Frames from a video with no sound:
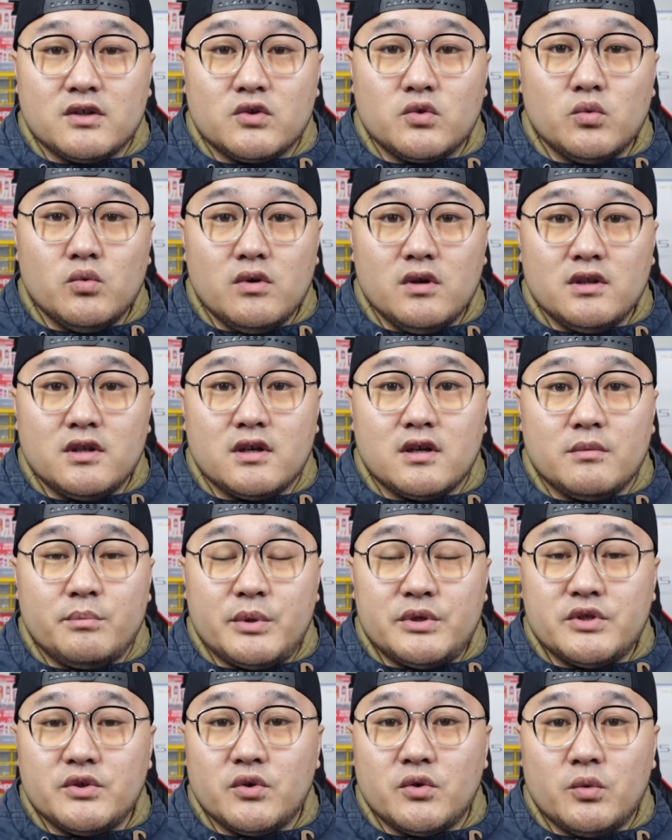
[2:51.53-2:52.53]
多的
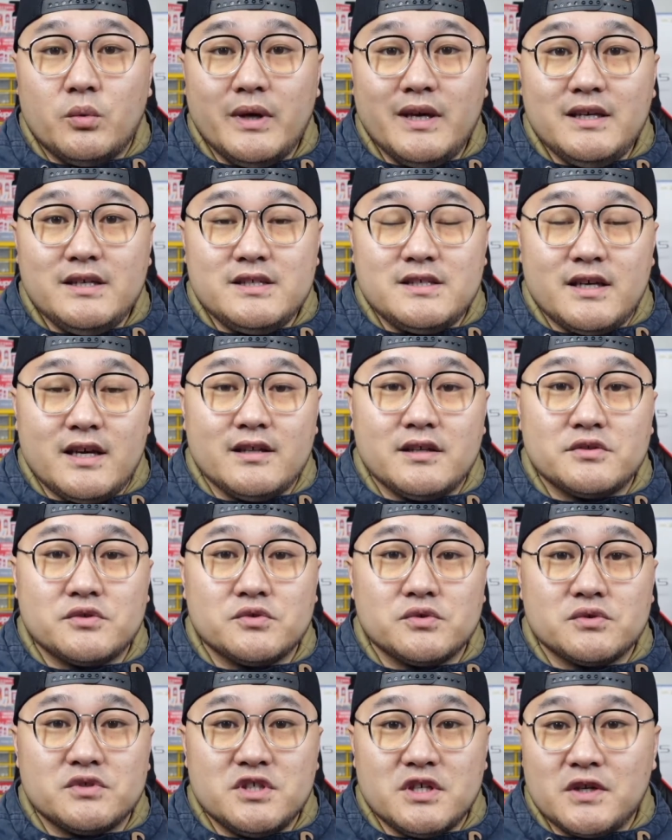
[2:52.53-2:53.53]
比较有威胁的这
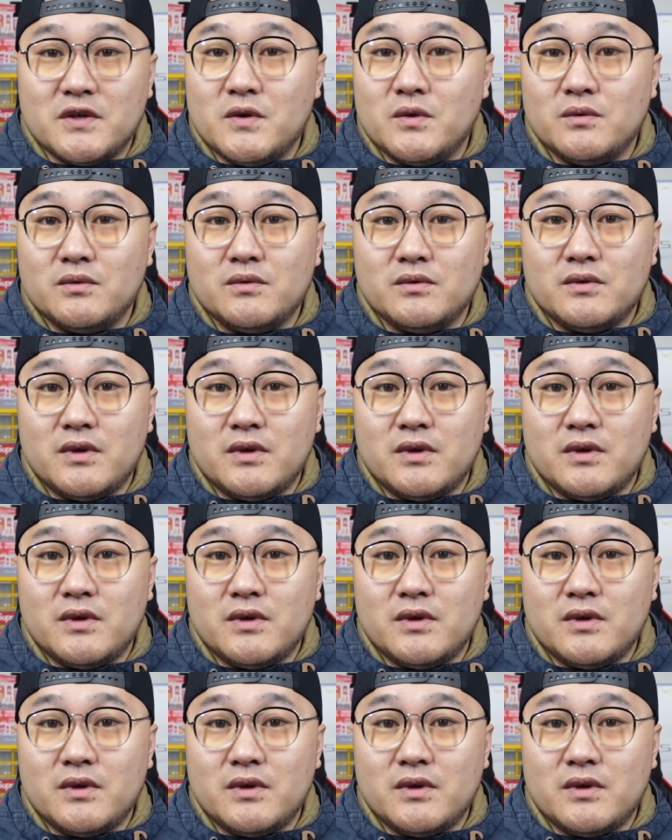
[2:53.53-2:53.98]
种进攻